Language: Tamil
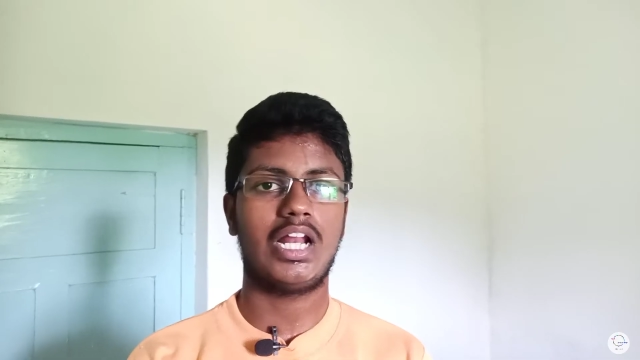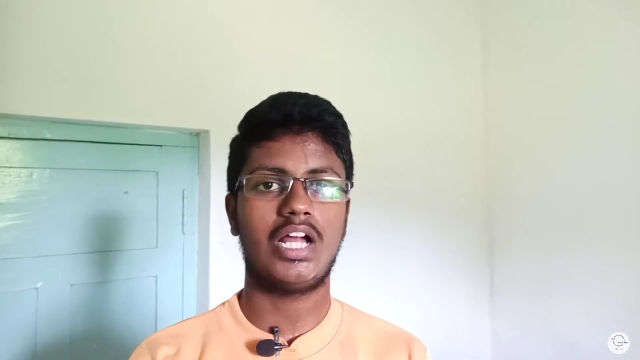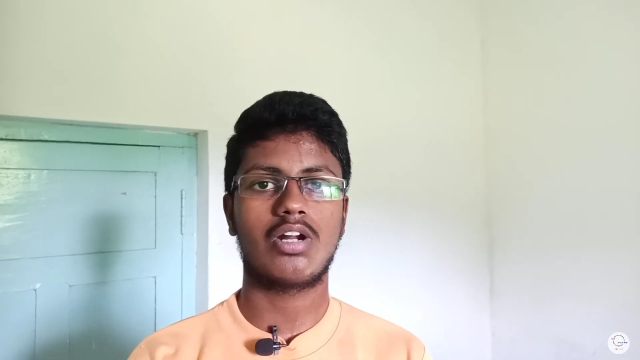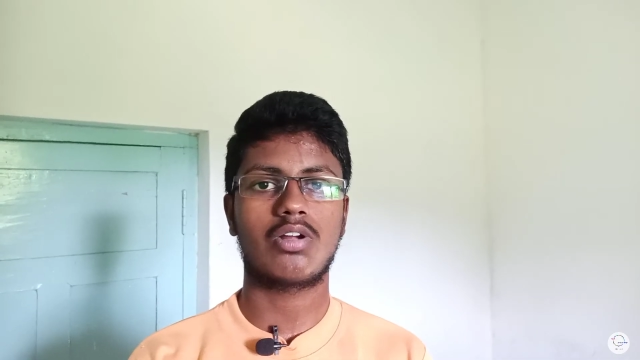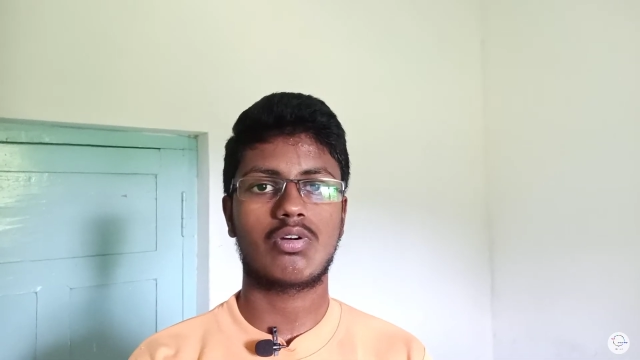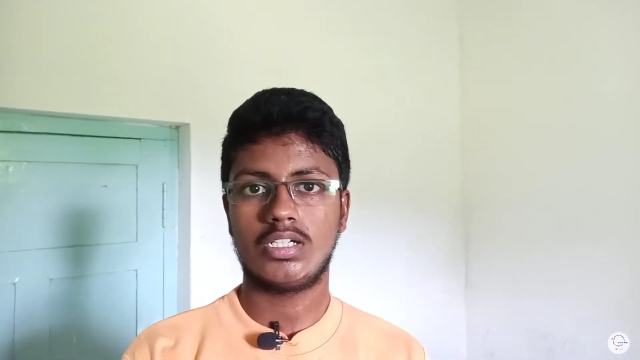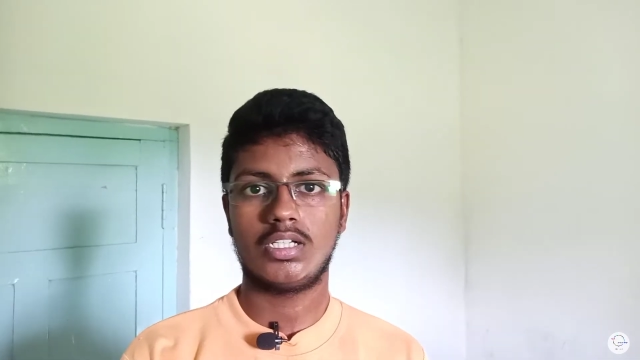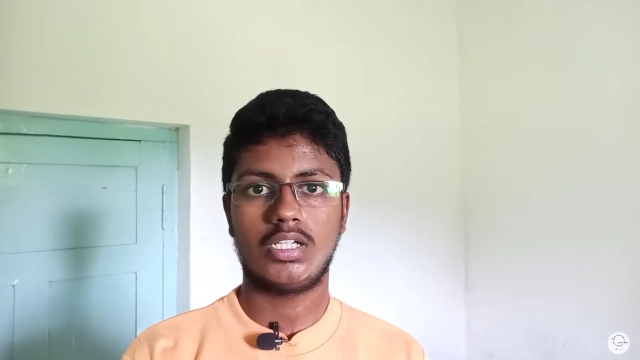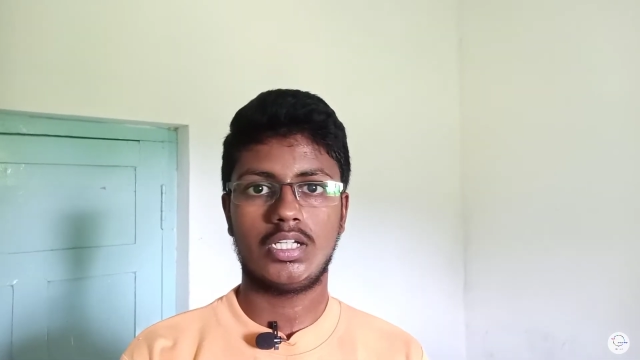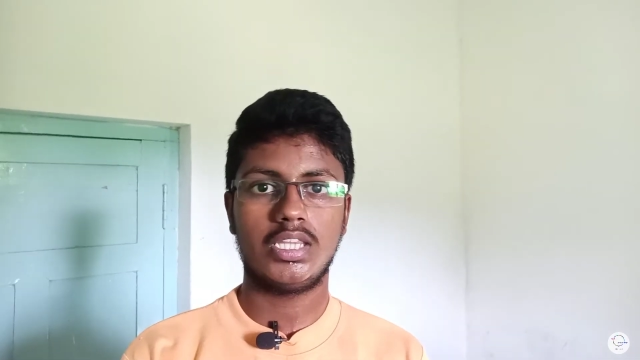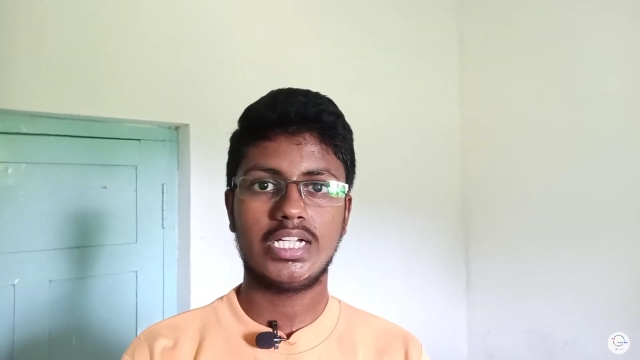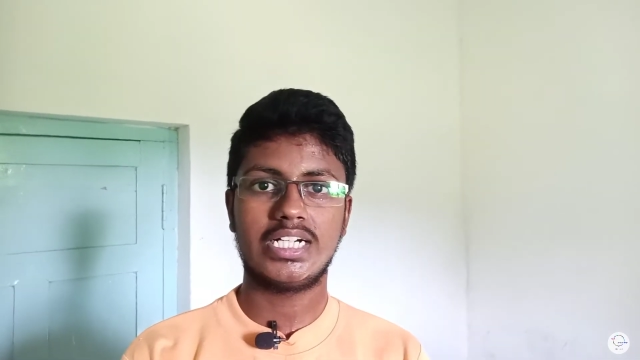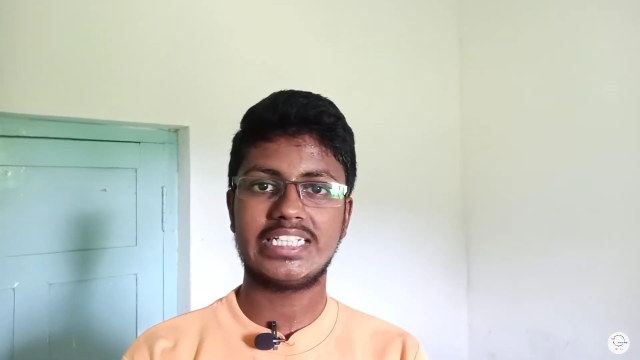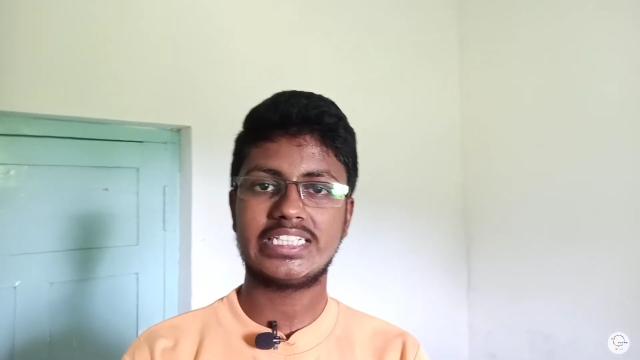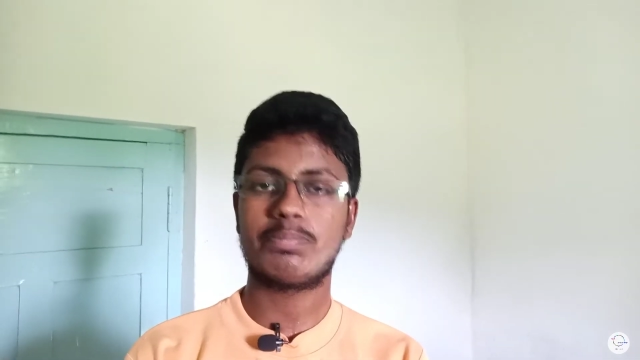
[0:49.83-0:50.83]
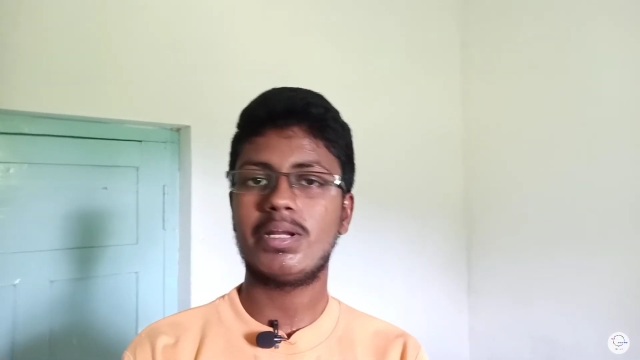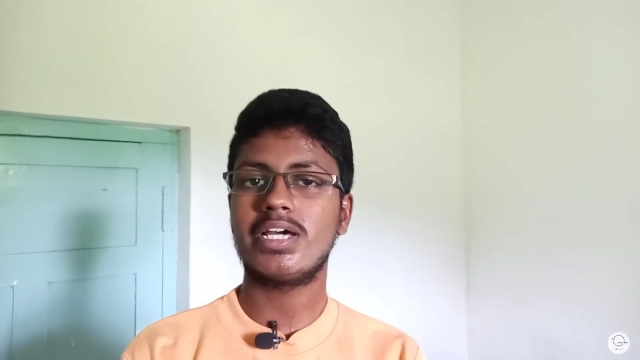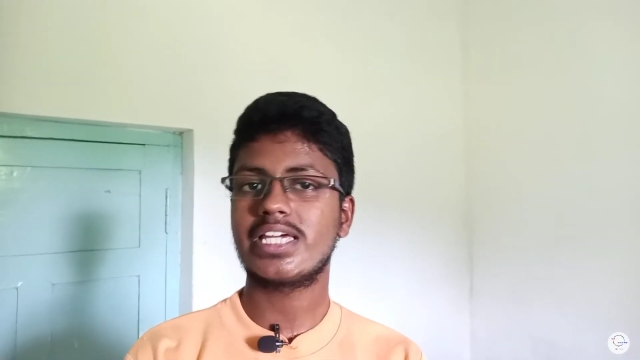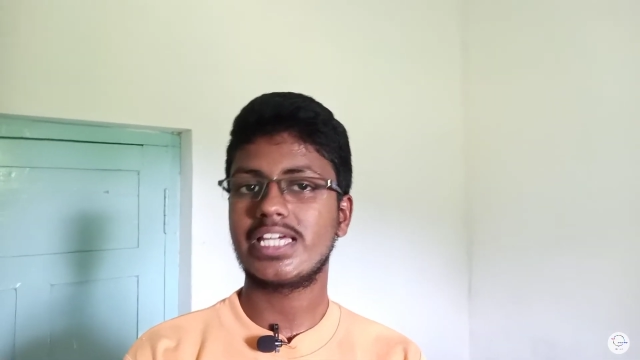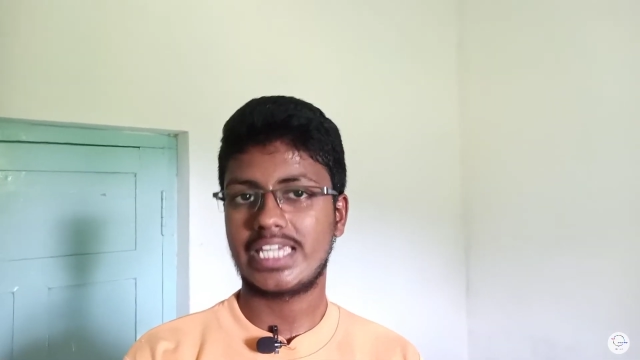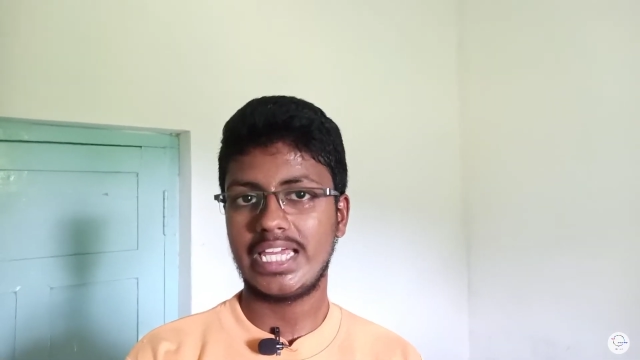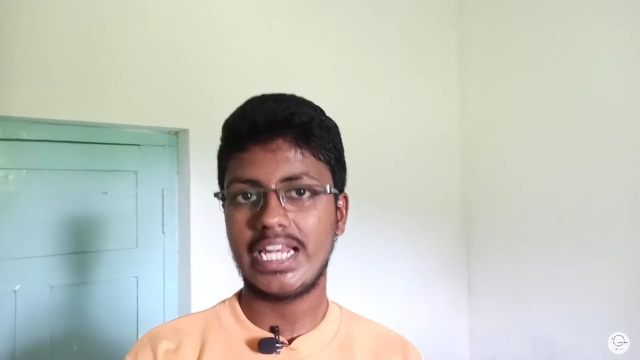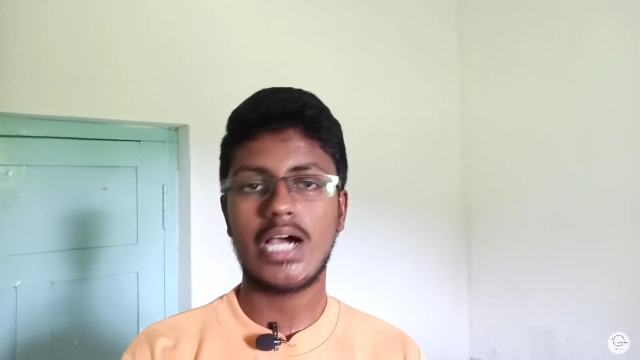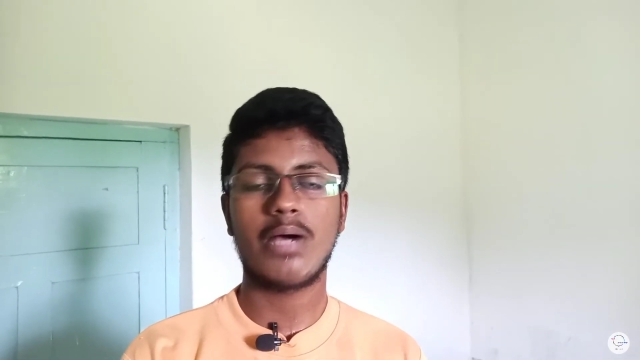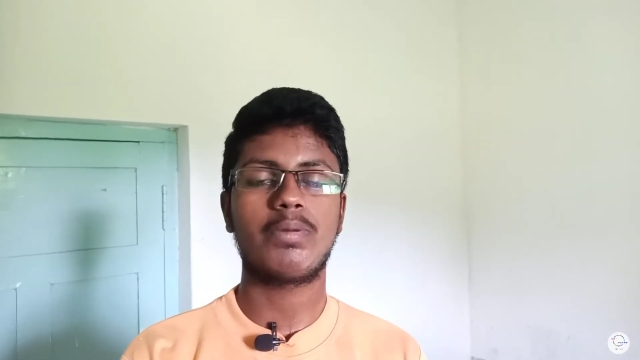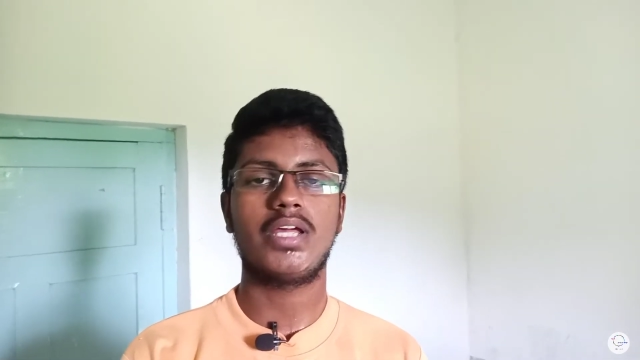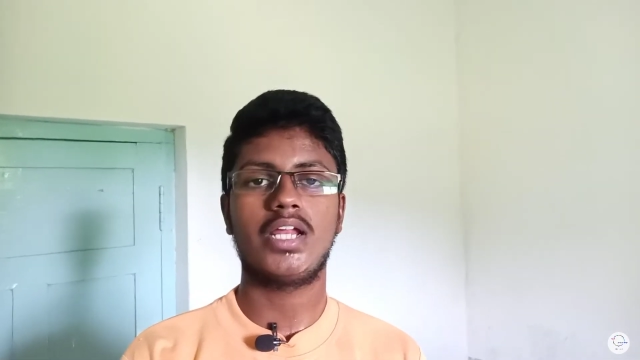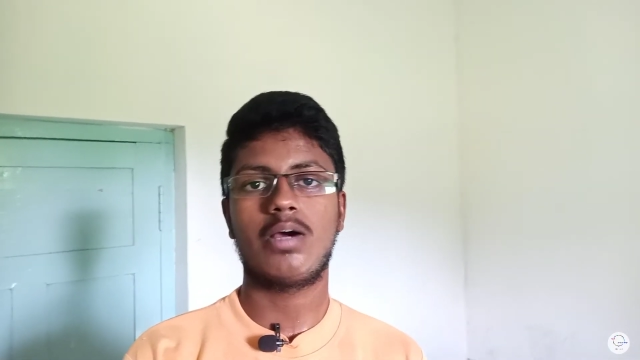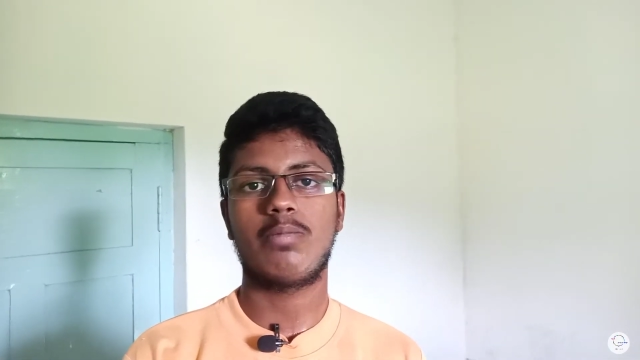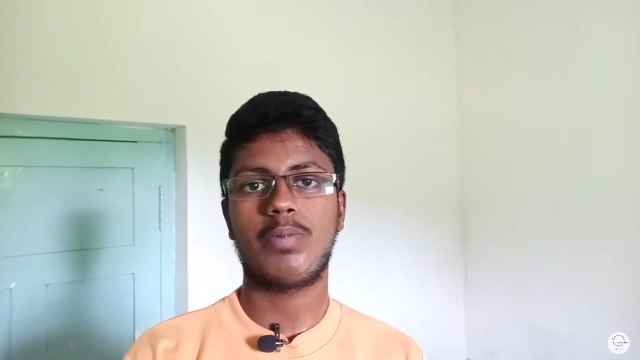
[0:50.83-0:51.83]
நல்லாயிருக்கும் இந்த டிஸ்பிளேக்கு கீழே
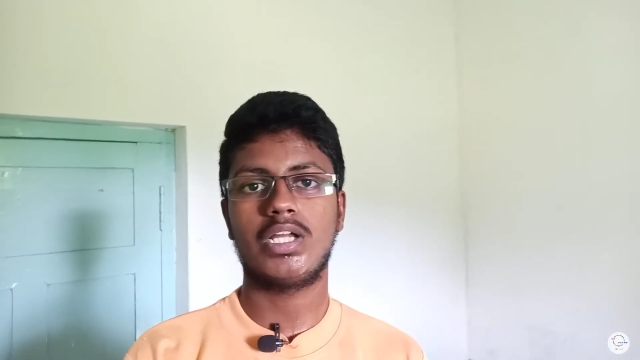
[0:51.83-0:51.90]
அப்படியே நான்